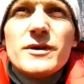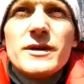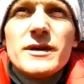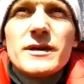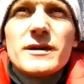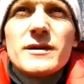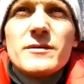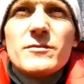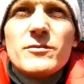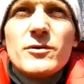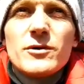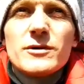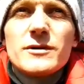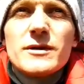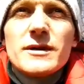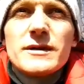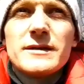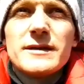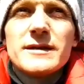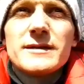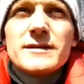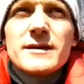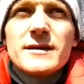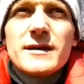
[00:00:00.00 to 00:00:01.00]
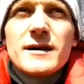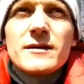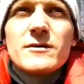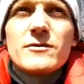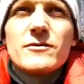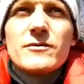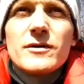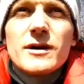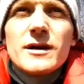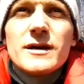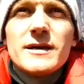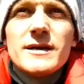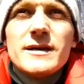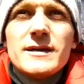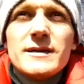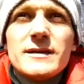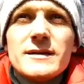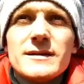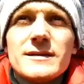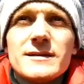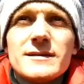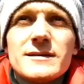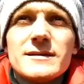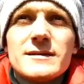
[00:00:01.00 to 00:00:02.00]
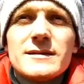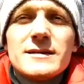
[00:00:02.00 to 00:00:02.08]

и работать не так, как в Украине.